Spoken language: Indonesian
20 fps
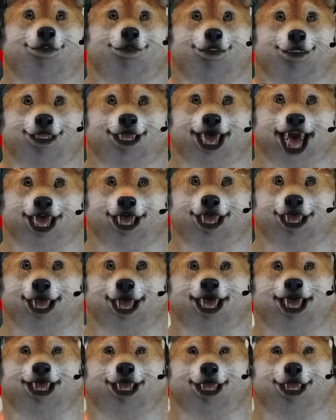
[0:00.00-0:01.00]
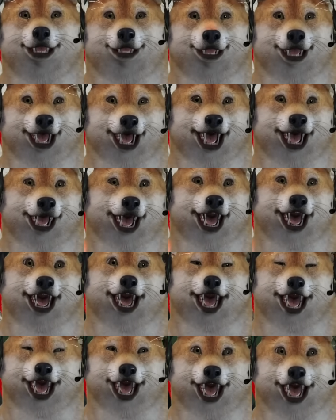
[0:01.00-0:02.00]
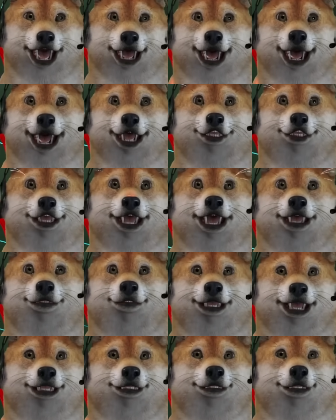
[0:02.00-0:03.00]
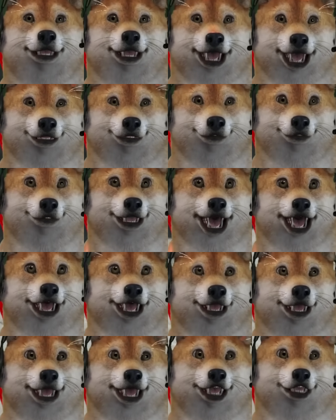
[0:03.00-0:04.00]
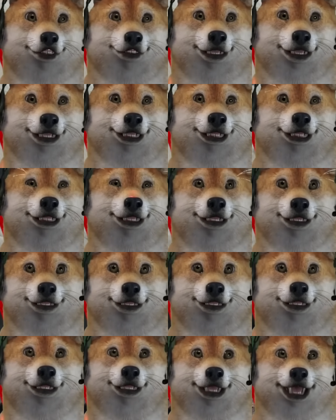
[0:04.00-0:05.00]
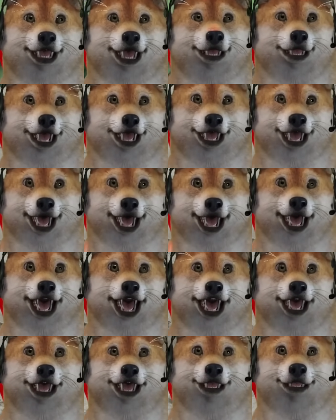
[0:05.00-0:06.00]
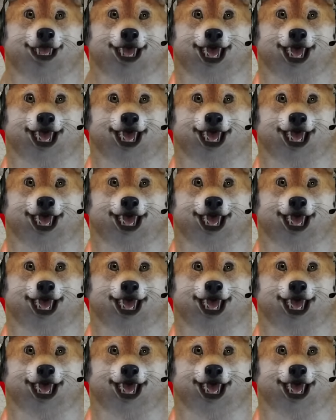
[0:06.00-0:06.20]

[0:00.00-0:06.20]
ban oban ban, nggak ada kan temen-temen nggak ada bumper nggak ada dia nggak bawa barang kan nggak